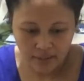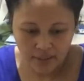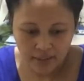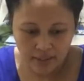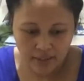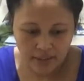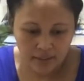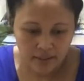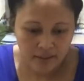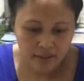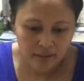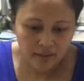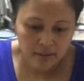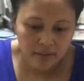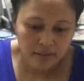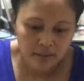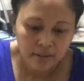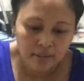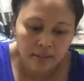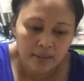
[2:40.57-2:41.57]
Yan.
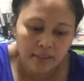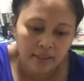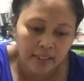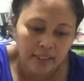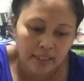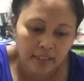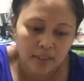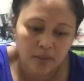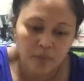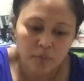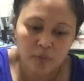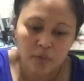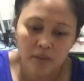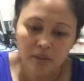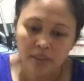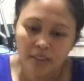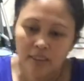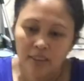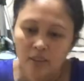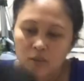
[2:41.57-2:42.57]
Ito po,
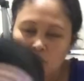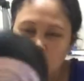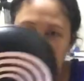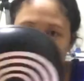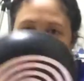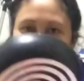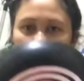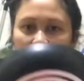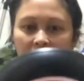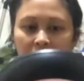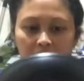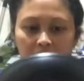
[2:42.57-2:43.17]
tatlo siya.